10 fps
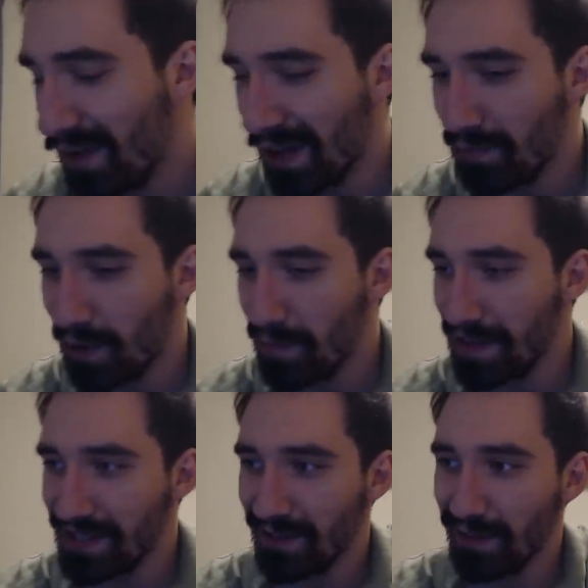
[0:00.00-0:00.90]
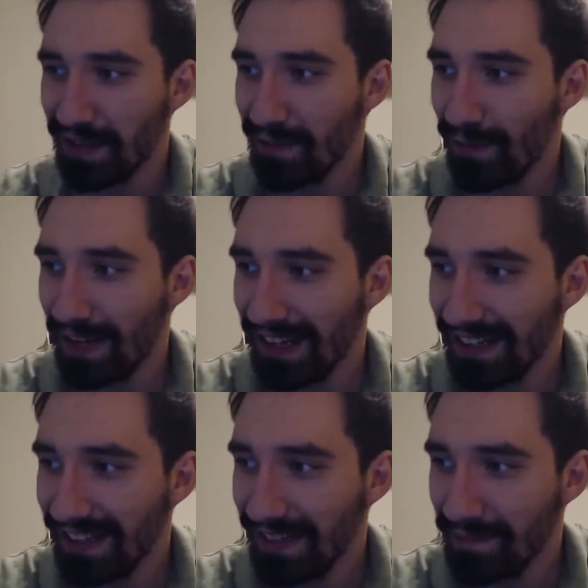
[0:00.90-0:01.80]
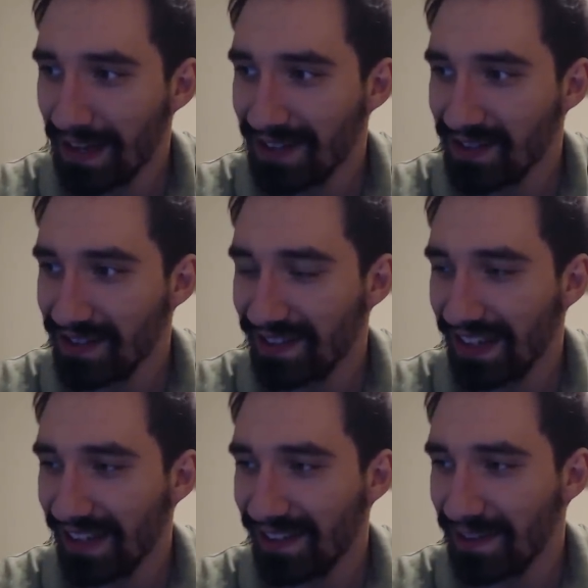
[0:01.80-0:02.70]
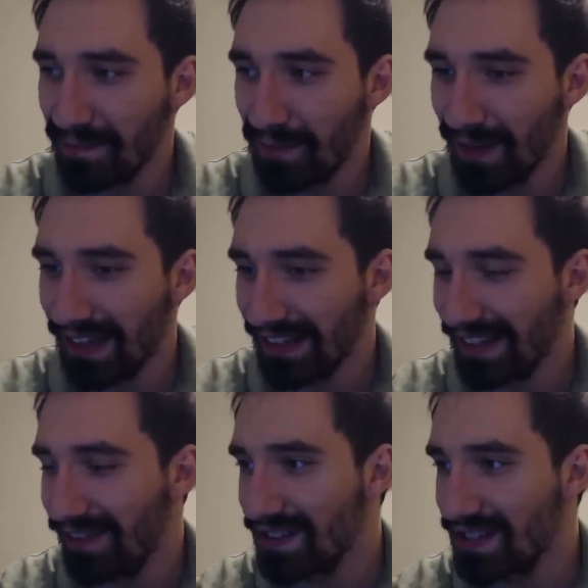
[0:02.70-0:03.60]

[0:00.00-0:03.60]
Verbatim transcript: jak po obejrzeniu tej walki Malczyńskiego z tym Polakiem,